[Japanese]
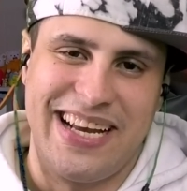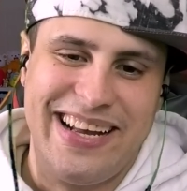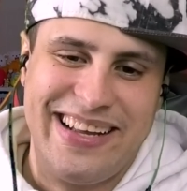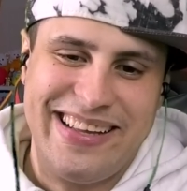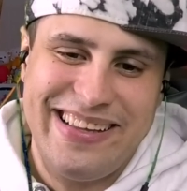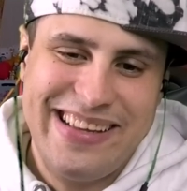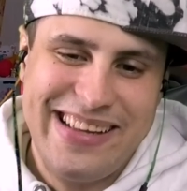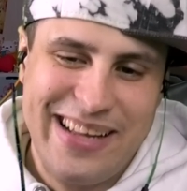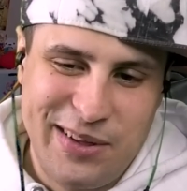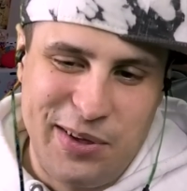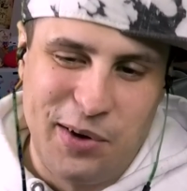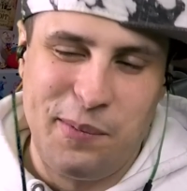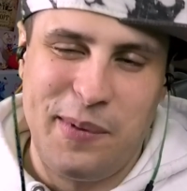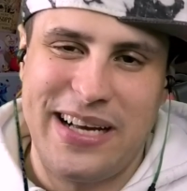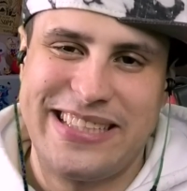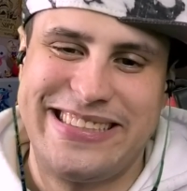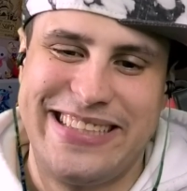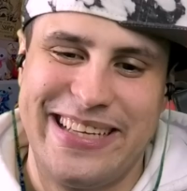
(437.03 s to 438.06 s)
ちゃ
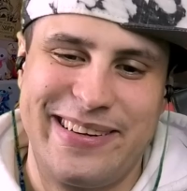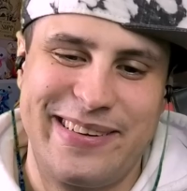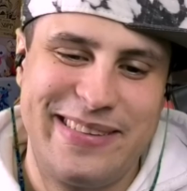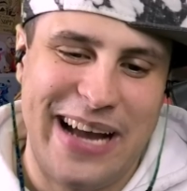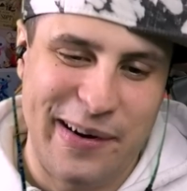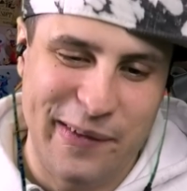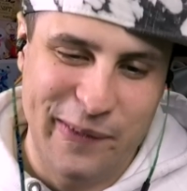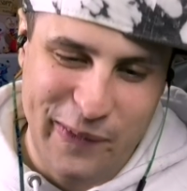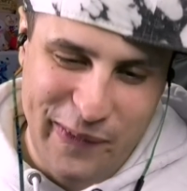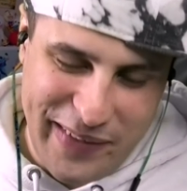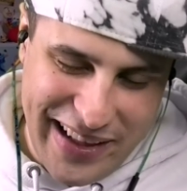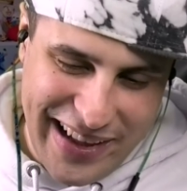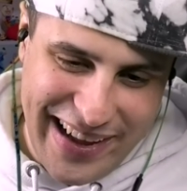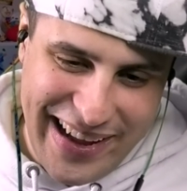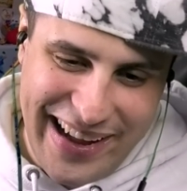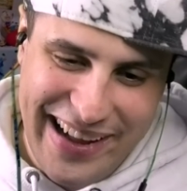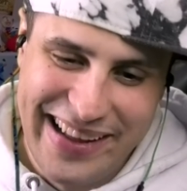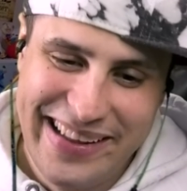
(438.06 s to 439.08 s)
飛ばしてるだろう
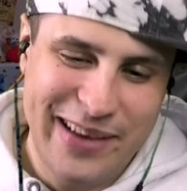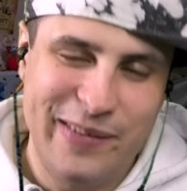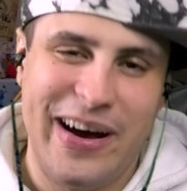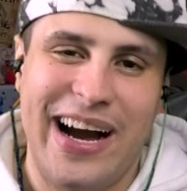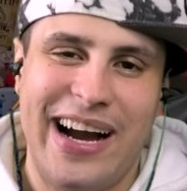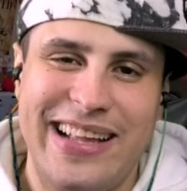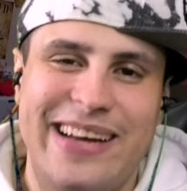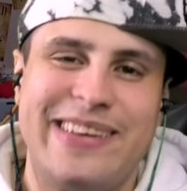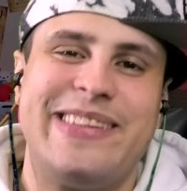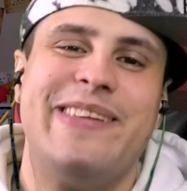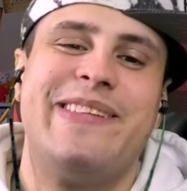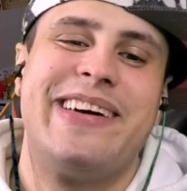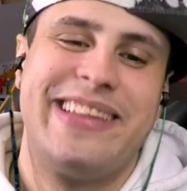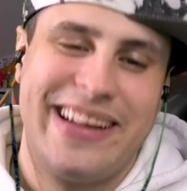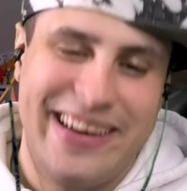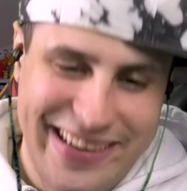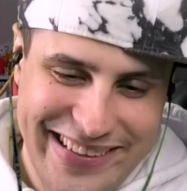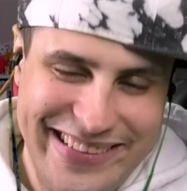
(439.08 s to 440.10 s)
なゲロ吐かなくてよ
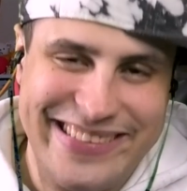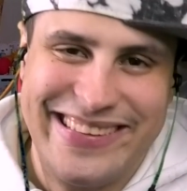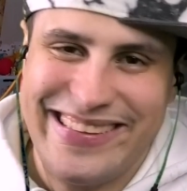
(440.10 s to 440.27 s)
かったな